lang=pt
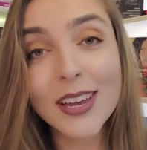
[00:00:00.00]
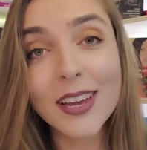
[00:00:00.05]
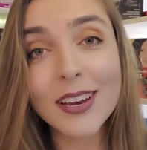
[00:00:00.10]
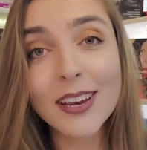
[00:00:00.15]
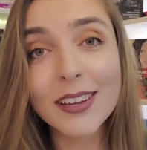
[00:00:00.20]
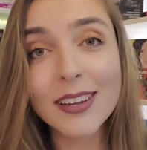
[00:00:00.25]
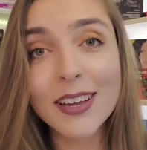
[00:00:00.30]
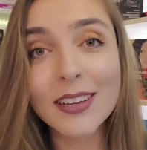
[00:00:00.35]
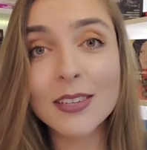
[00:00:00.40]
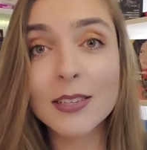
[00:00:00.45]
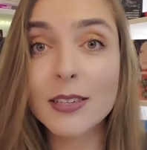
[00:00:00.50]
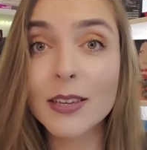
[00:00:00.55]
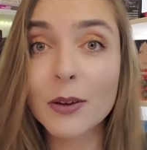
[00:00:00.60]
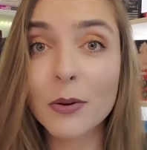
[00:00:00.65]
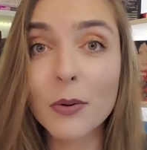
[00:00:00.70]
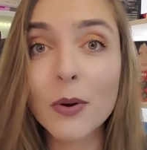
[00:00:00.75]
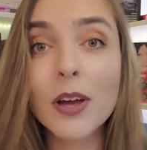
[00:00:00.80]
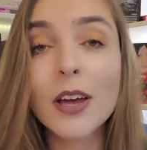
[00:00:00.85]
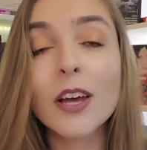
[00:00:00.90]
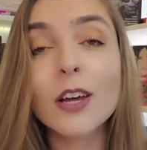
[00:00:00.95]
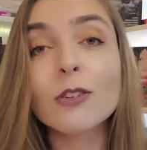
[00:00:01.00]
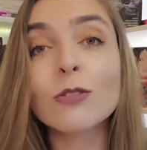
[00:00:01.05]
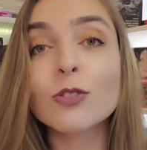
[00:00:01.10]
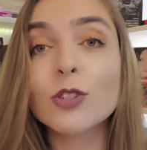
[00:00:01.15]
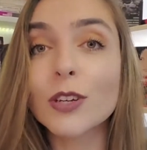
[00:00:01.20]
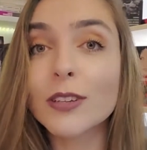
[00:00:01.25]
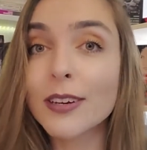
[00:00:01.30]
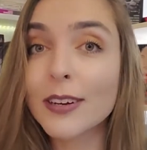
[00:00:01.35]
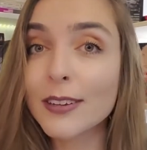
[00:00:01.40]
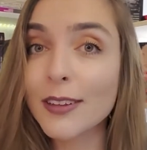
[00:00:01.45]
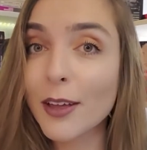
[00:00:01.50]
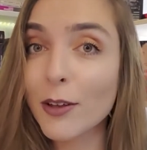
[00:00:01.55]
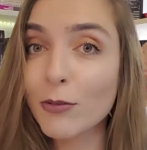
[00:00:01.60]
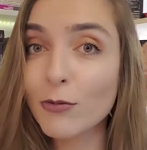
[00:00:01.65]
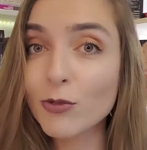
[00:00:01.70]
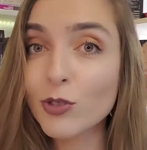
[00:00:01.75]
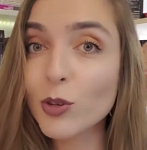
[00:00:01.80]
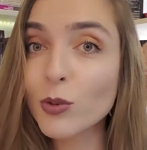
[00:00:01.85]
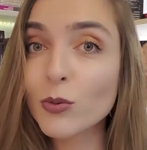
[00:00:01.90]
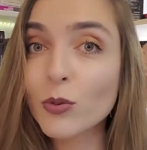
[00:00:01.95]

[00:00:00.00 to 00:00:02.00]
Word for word: Ele nasceu no dia 31 de